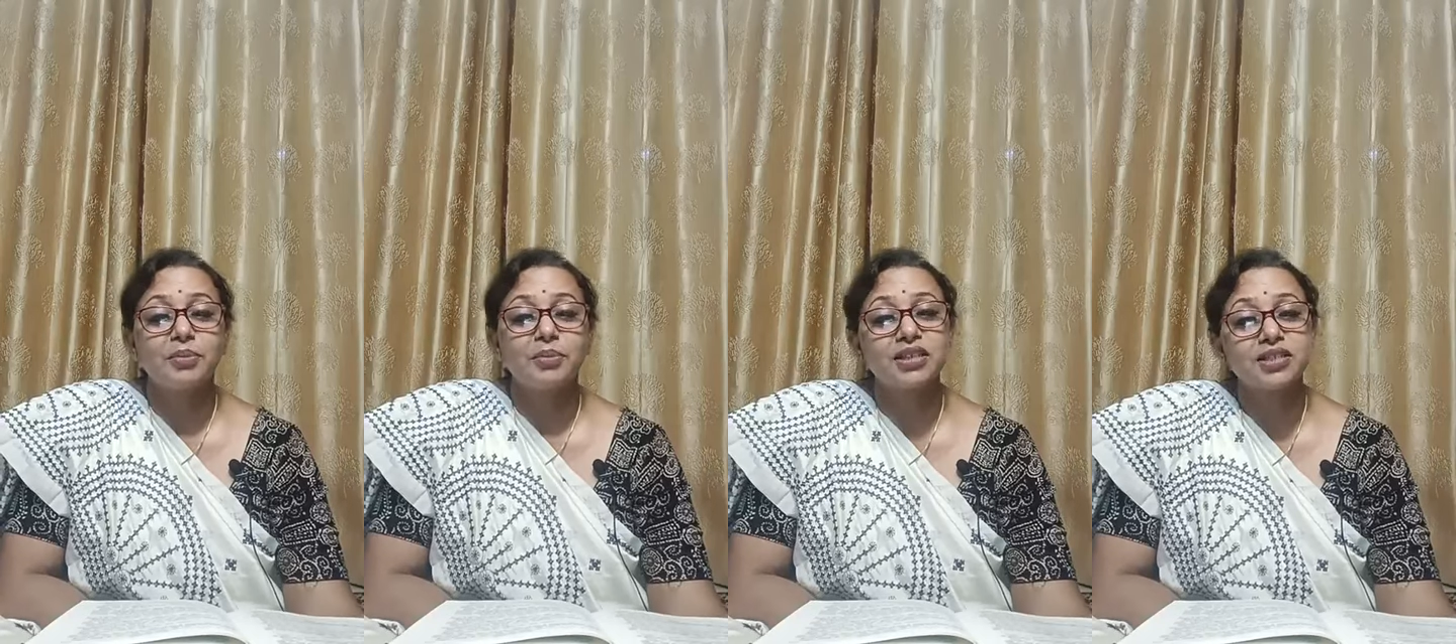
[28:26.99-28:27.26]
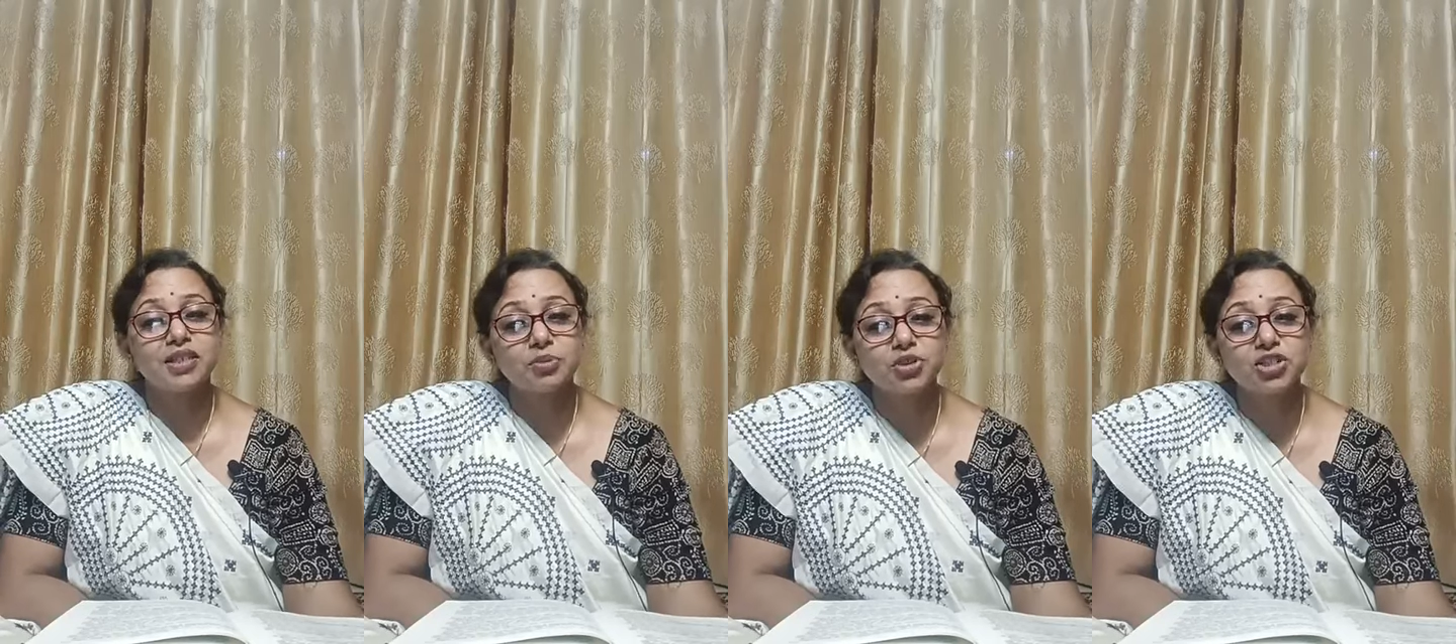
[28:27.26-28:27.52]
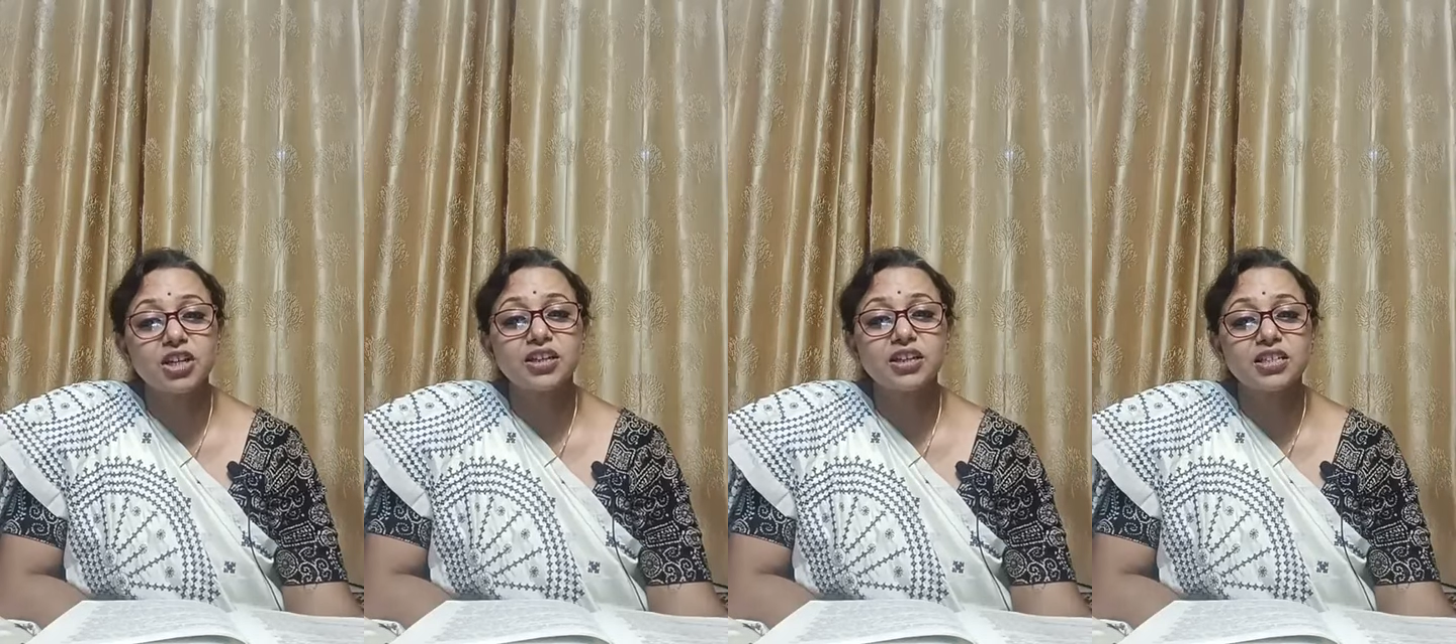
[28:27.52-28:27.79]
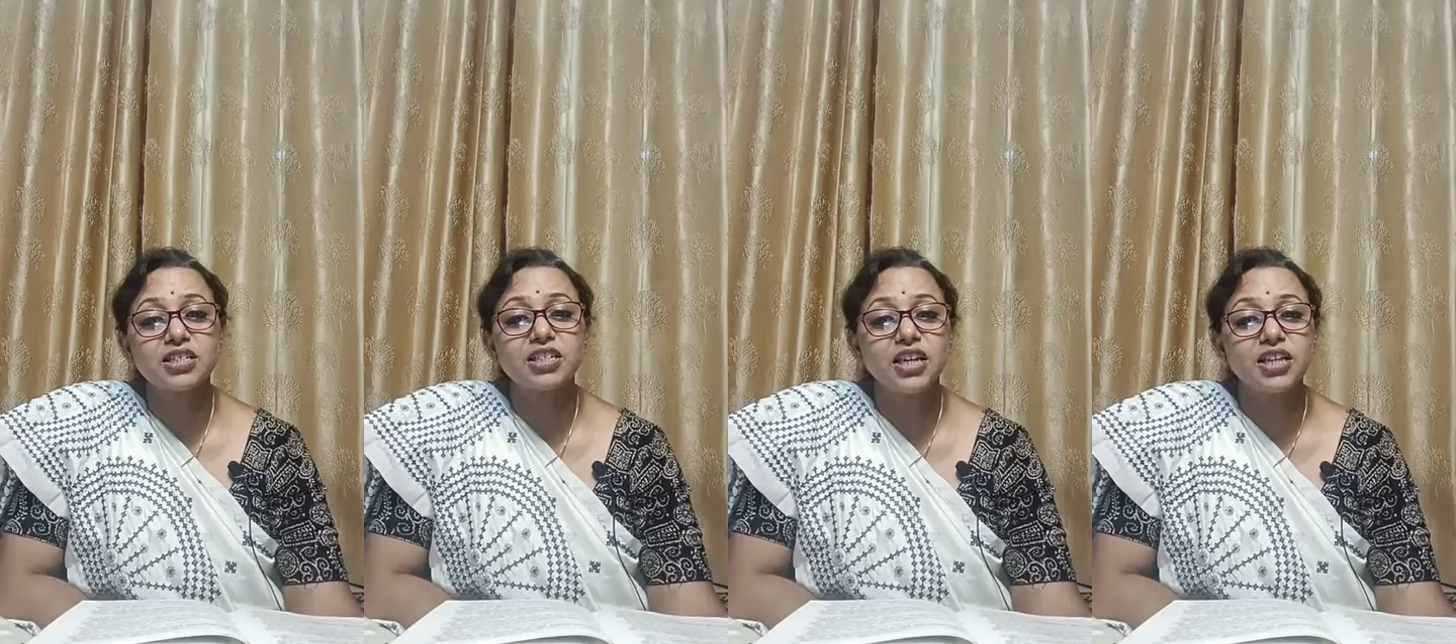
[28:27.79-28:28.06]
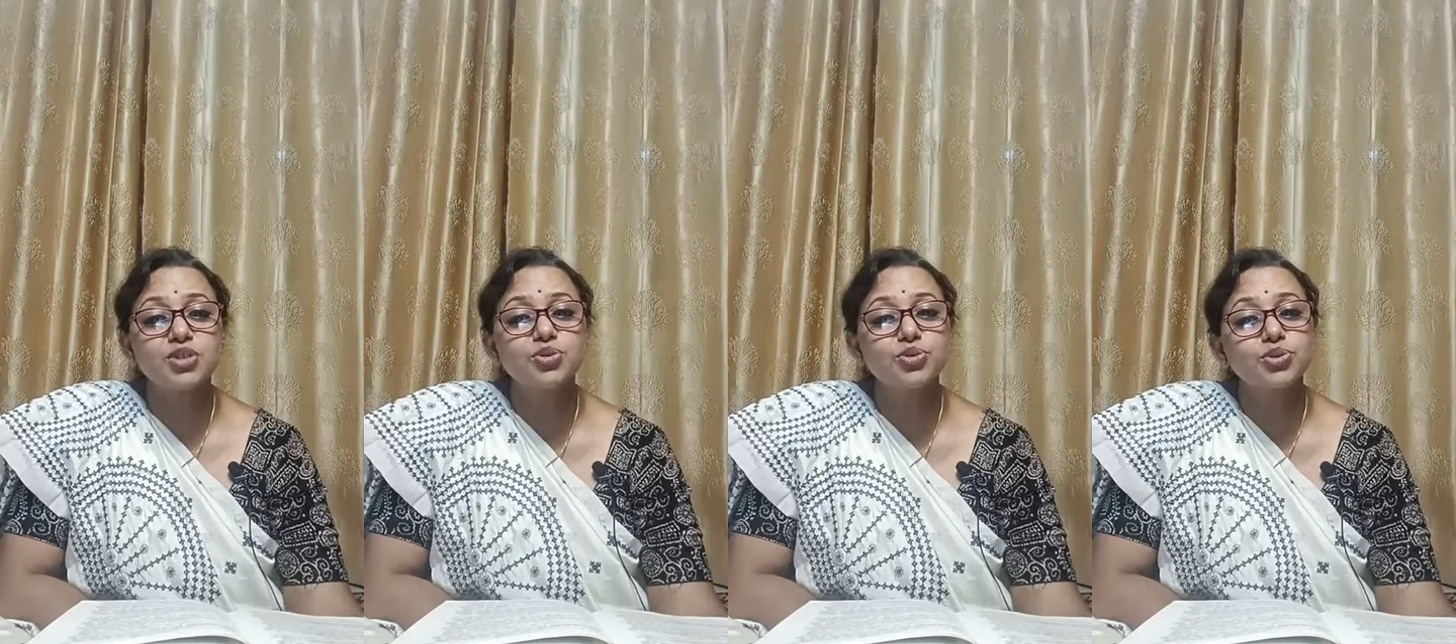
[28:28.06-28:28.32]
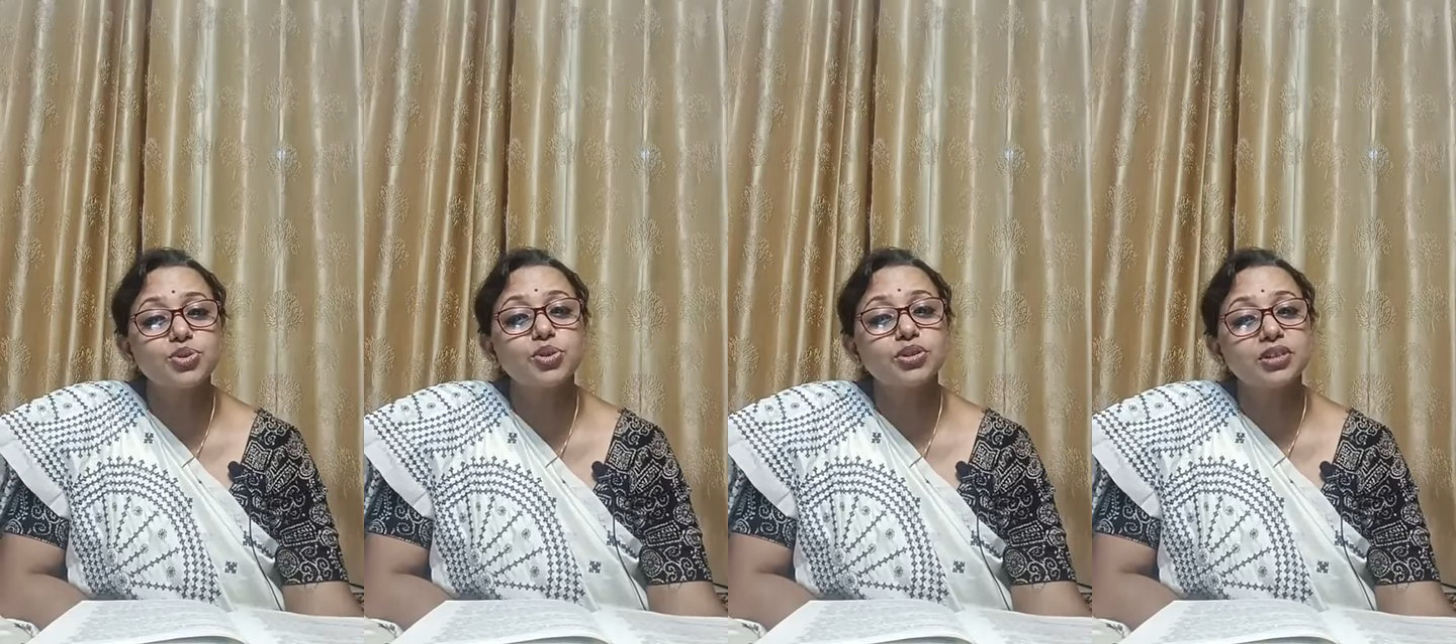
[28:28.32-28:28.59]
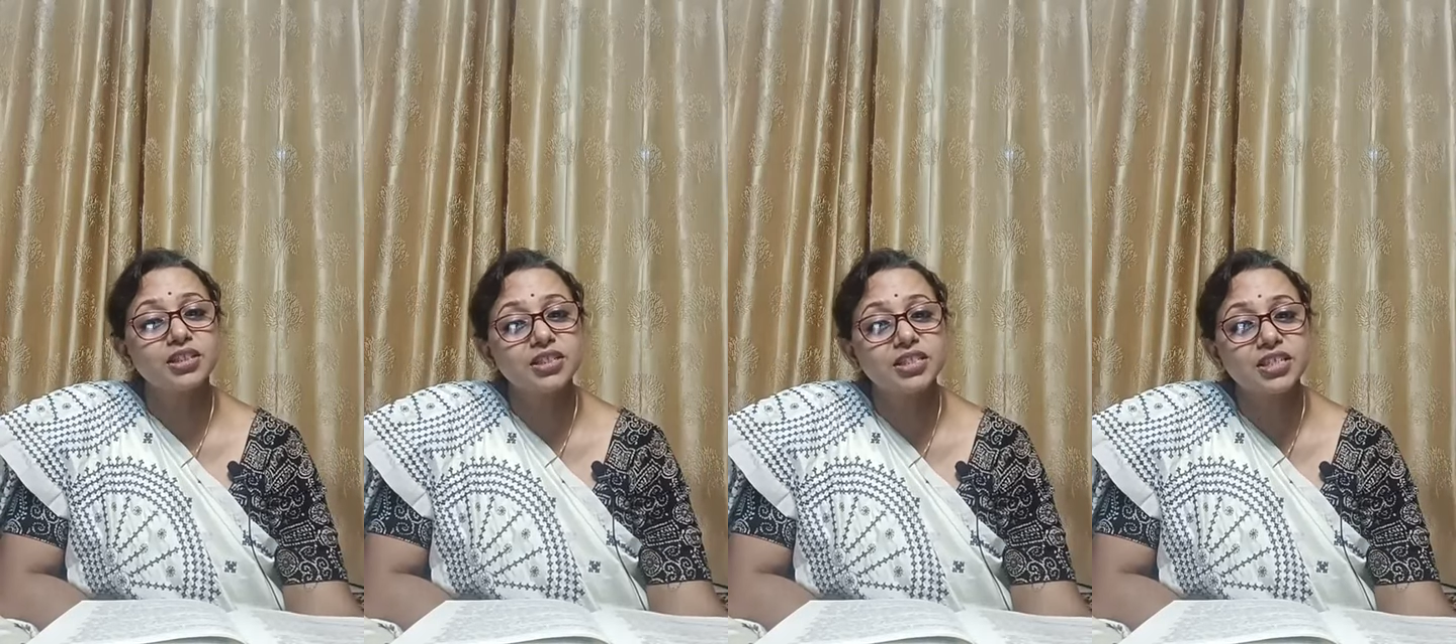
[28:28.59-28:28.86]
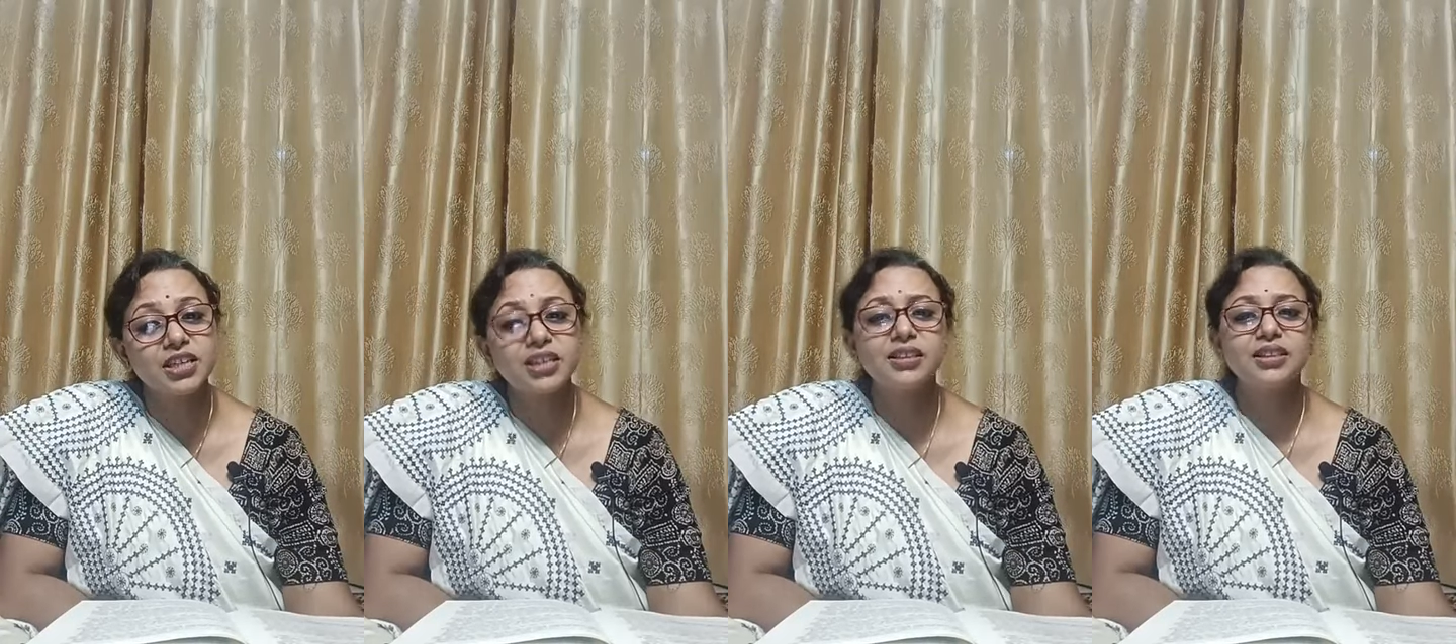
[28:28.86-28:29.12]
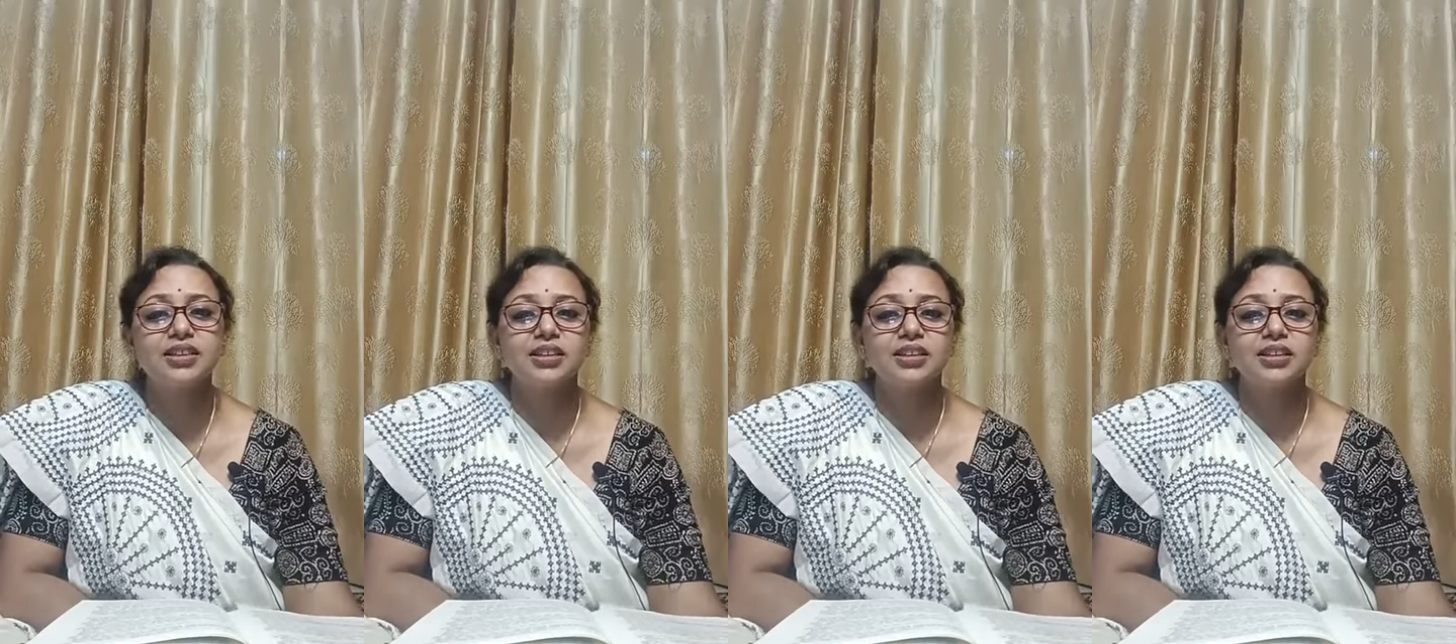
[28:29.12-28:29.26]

মাস্টারমশাইকে সেই সুযোগ দিচ্ছেন